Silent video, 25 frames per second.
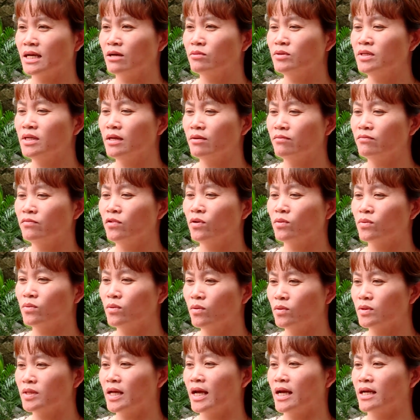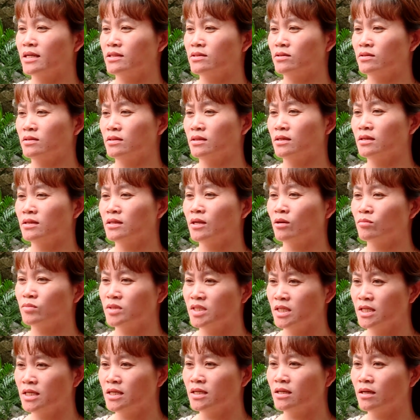giao nhiệm vụ cụ thể cho từng
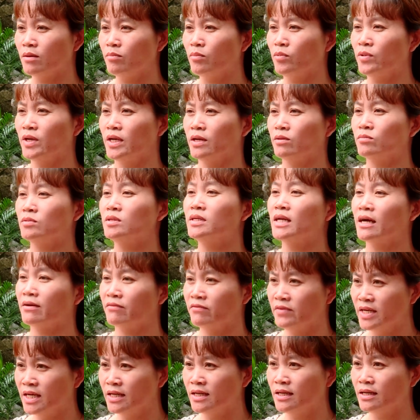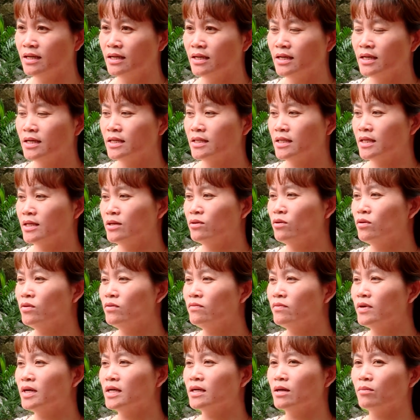đồng chí cấp ủy cũng như đảng viên thì
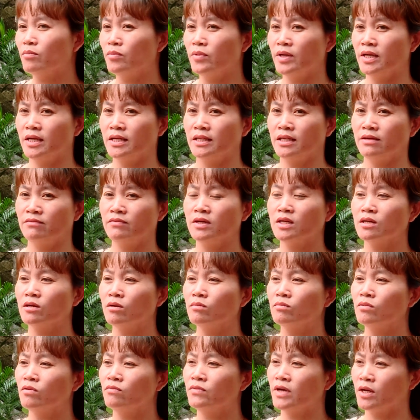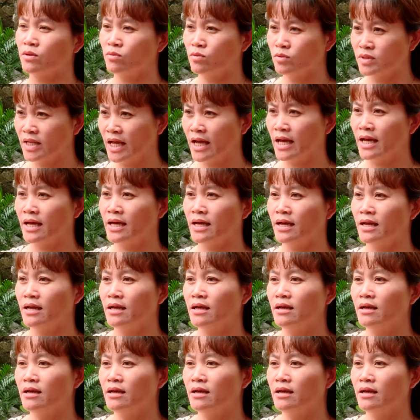đối với cấp ủy thì phân công công việc cụ thể